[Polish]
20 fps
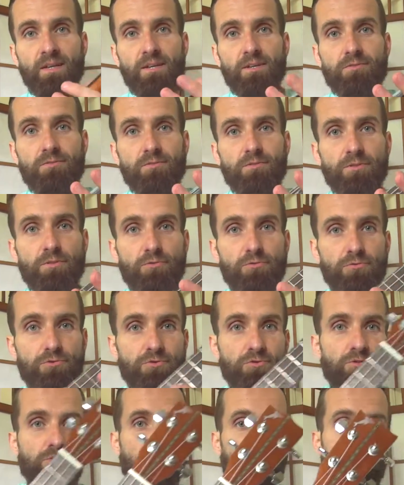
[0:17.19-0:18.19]
który
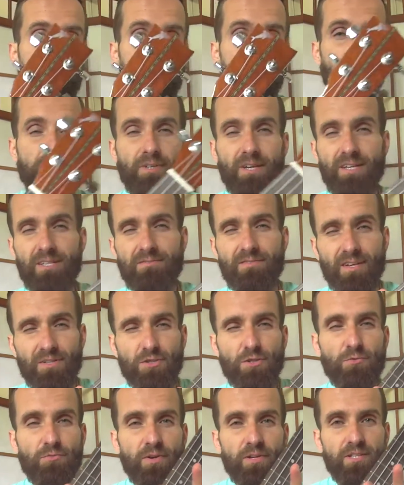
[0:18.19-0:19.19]
już jest w
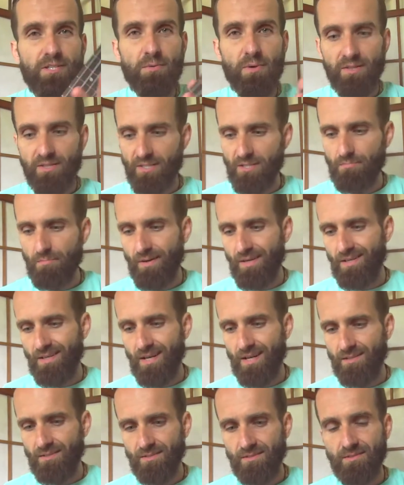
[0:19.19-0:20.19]
naszej ofercie ładnych parę
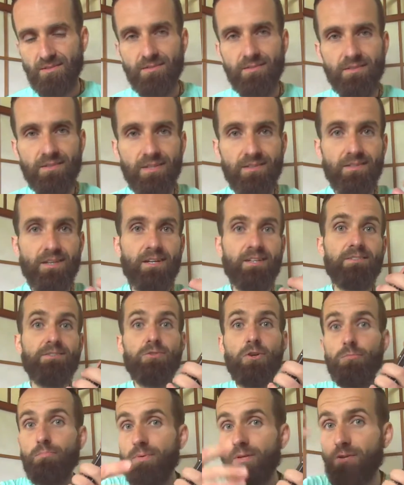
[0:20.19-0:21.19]
lat, jednak
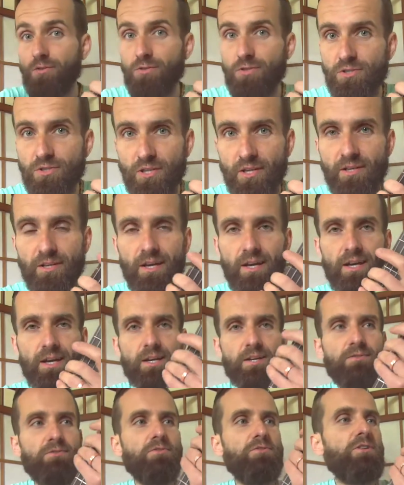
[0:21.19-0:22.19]
dopiero dzisiaj
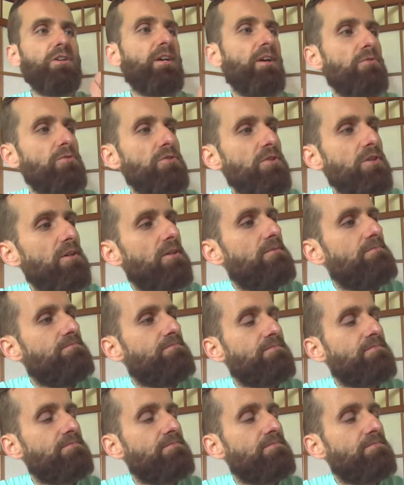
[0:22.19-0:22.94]
doczekał się